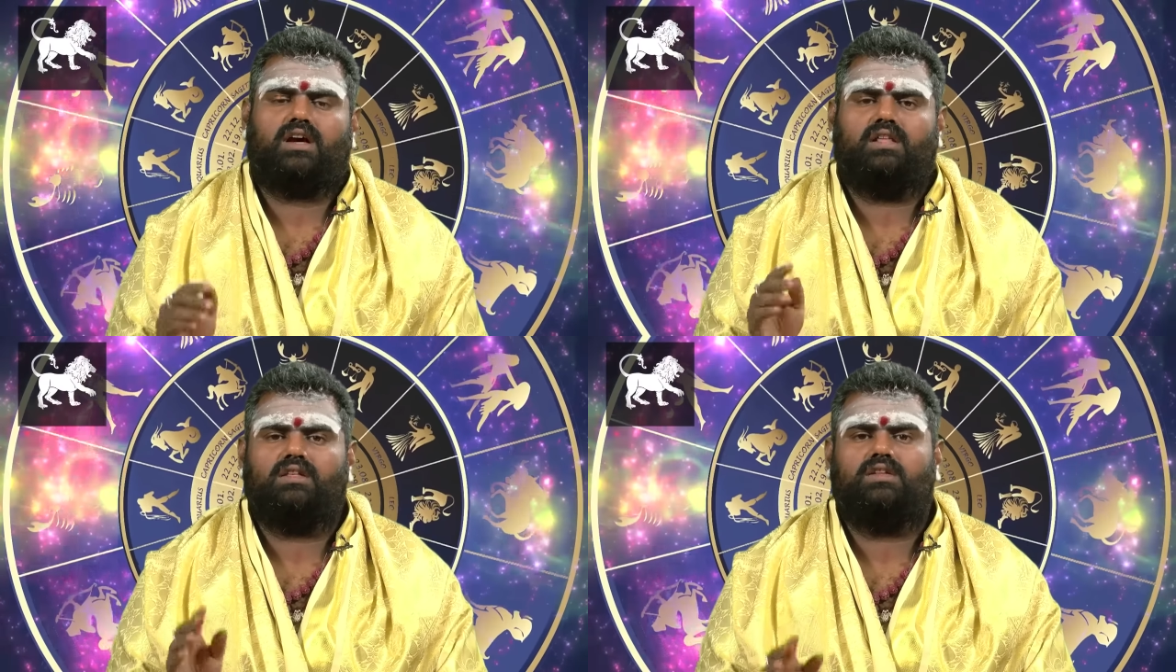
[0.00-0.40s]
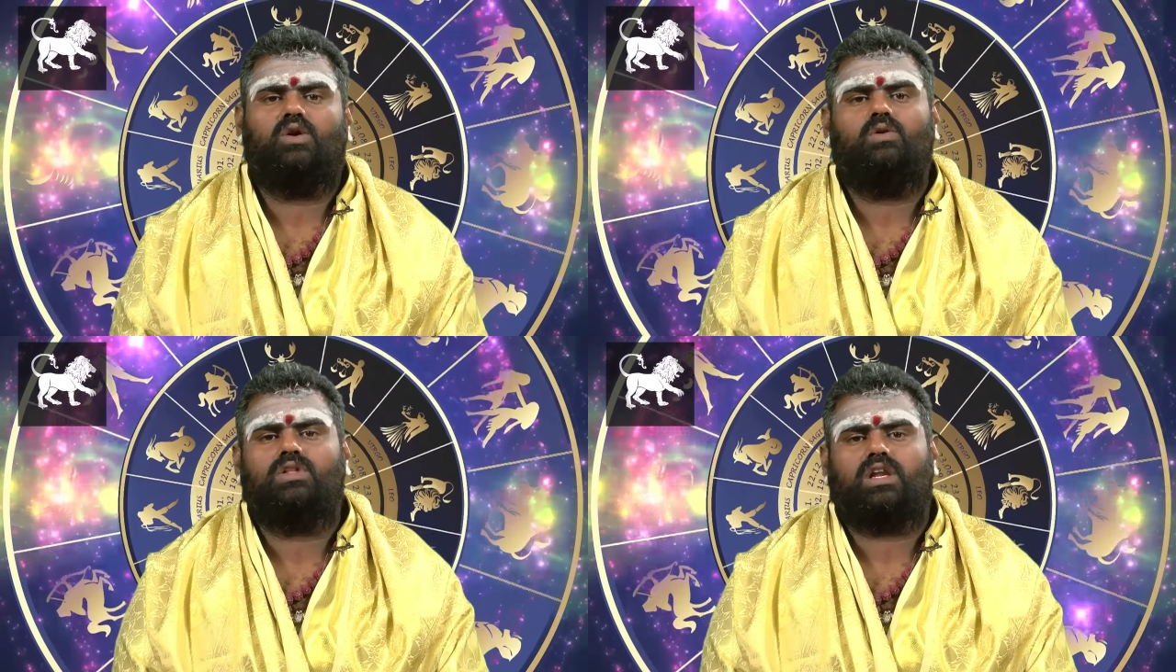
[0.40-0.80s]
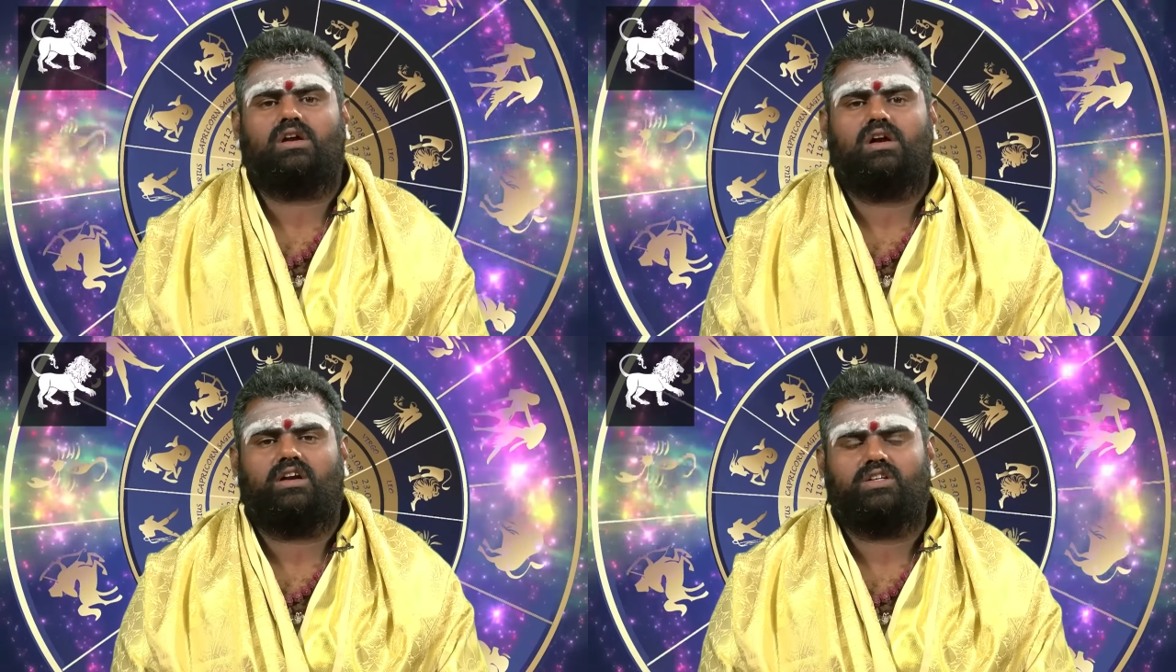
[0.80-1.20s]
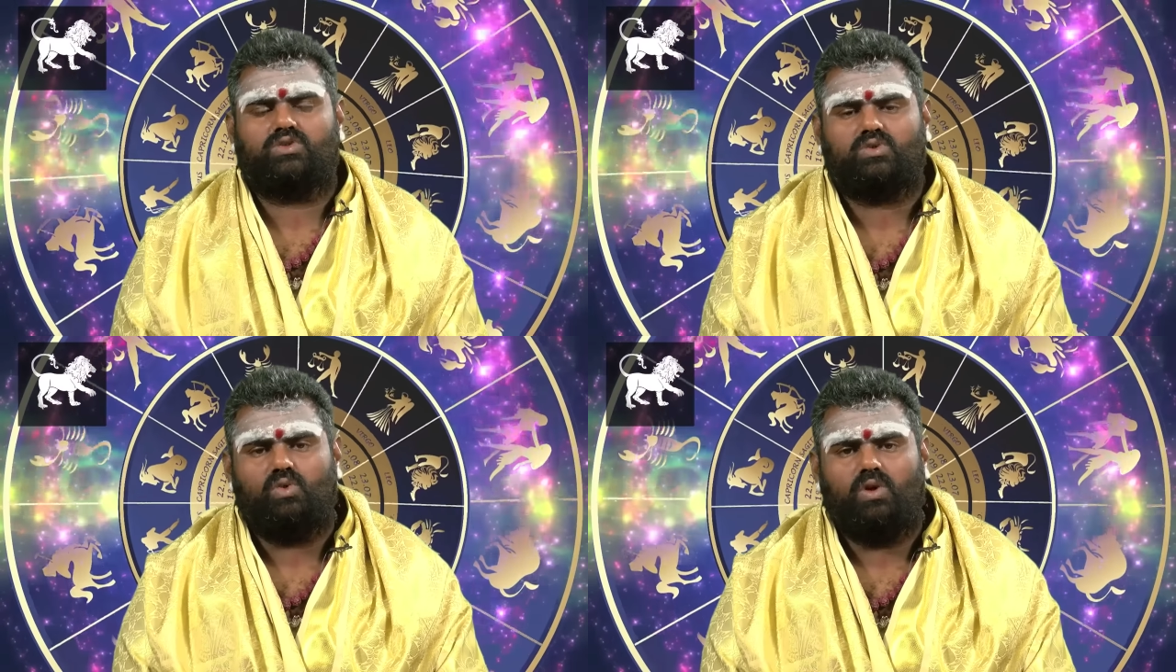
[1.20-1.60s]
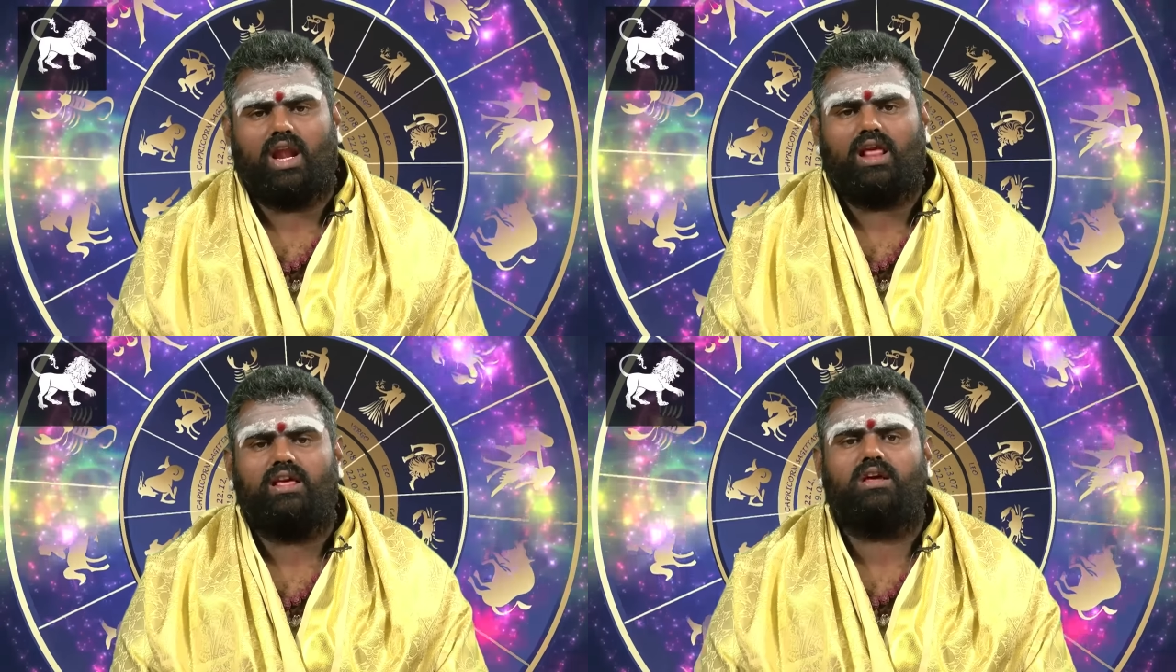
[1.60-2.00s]
சாதித்துக் கொள்வதற்கான
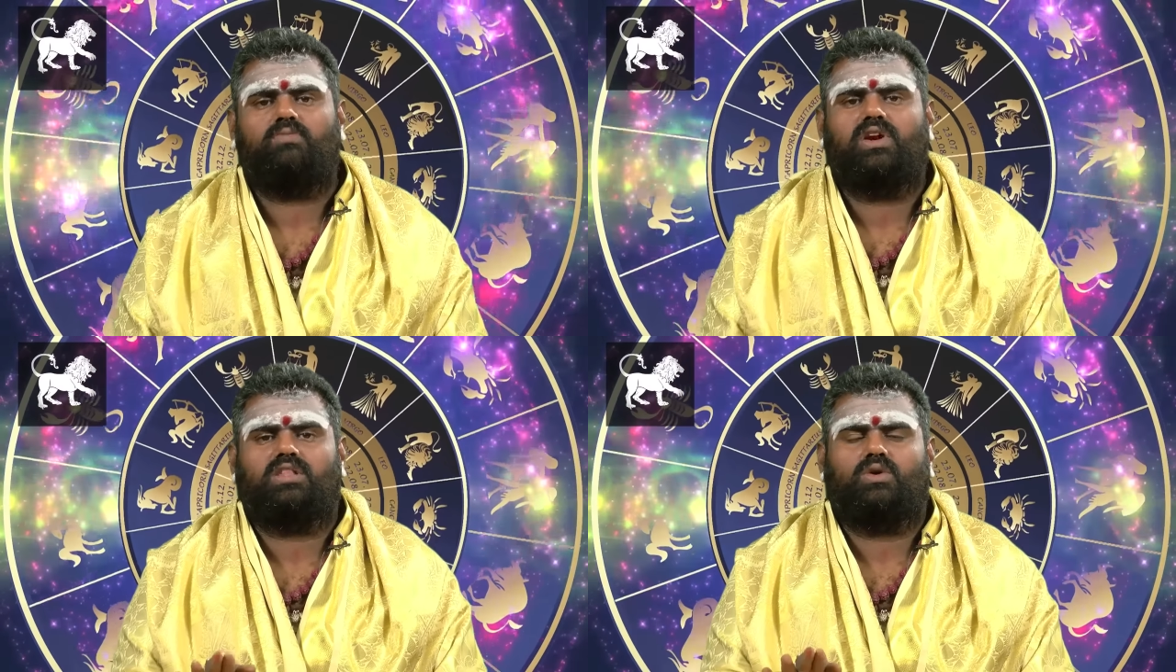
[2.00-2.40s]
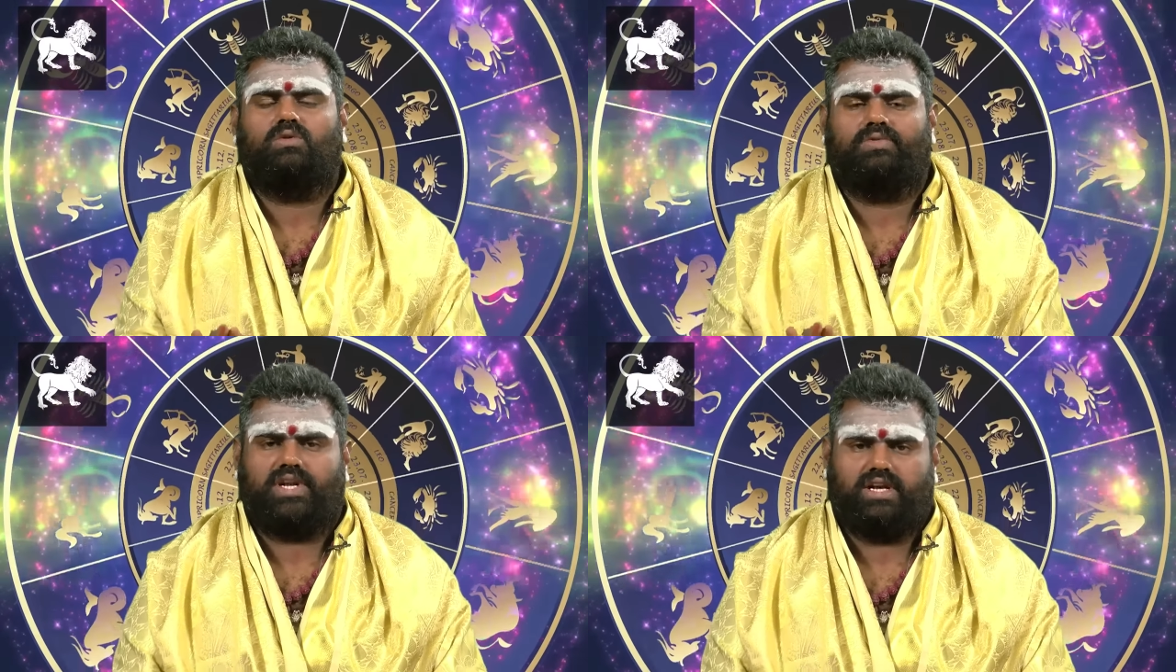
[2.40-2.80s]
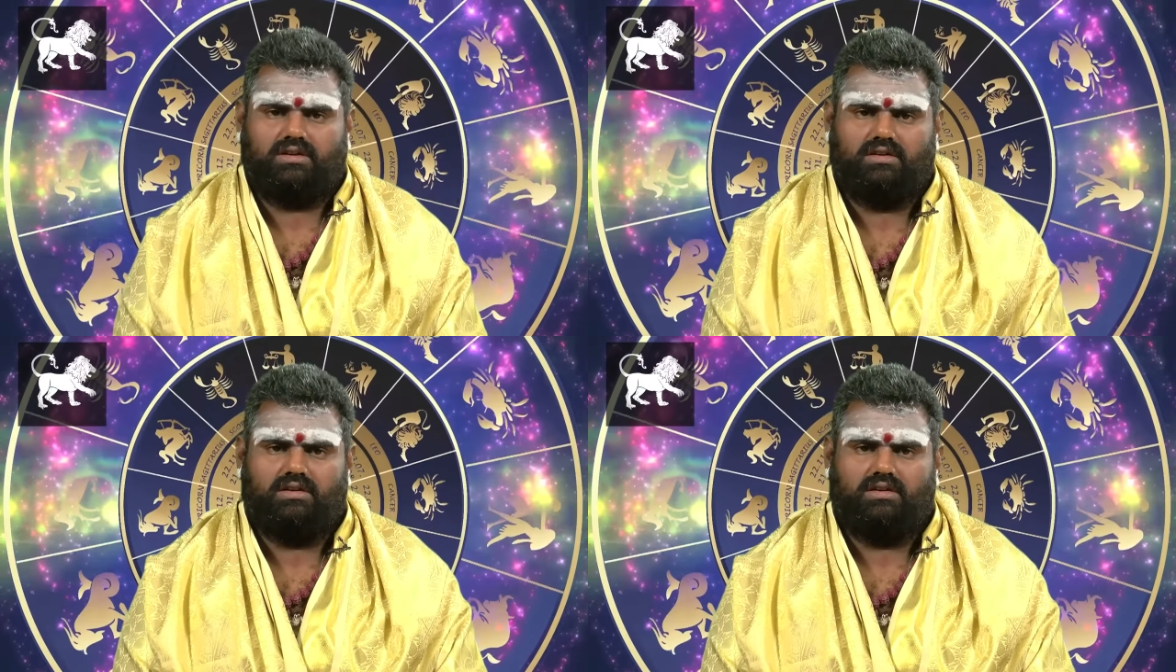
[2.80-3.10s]
சூழலை ஏற்படுத்திக் கொள்வீர்கள்